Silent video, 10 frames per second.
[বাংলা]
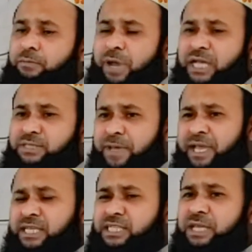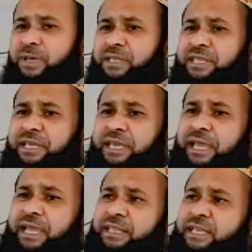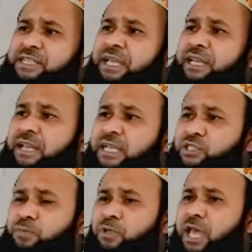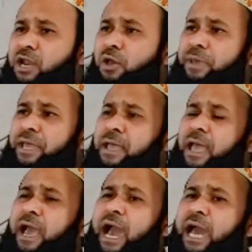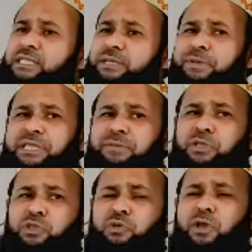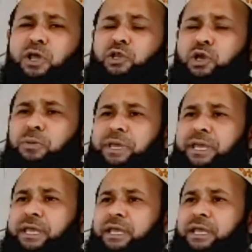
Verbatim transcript: বাঁচবে সে ব্যক্তি এই দেশের রাষ্ট্রপ্রধান হবে আর যে ব্যক্তি মৃত্যুবরণ করবে